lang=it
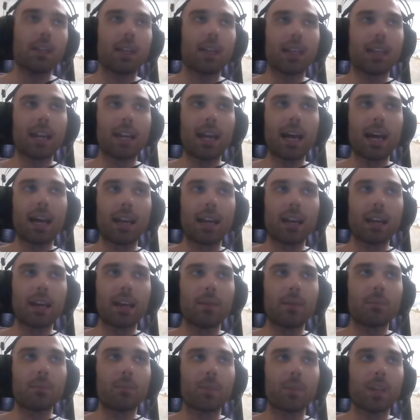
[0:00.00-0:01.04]

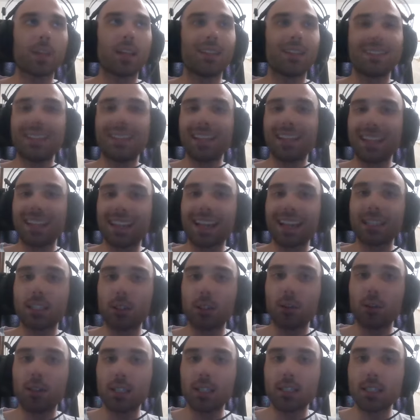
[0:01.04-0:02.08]
creare delle
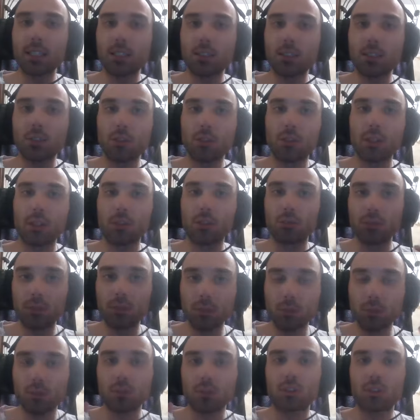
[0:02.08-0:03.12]
categorizzazioni, un,
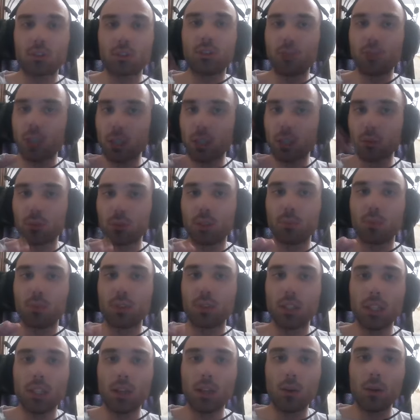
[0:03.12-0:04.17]
un t- certo tipo
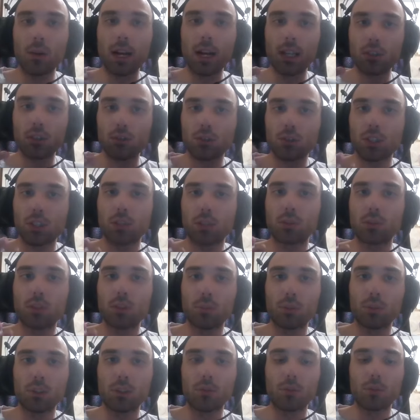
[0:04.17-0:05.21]
di linguaggio, un certo
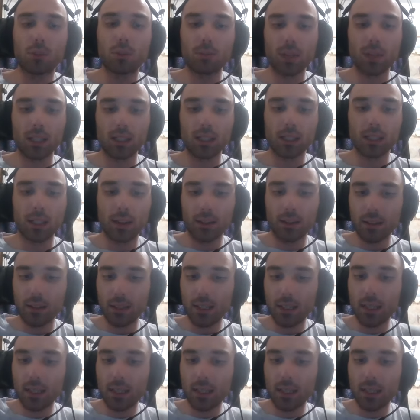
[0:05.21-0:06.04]
tipo di formalità.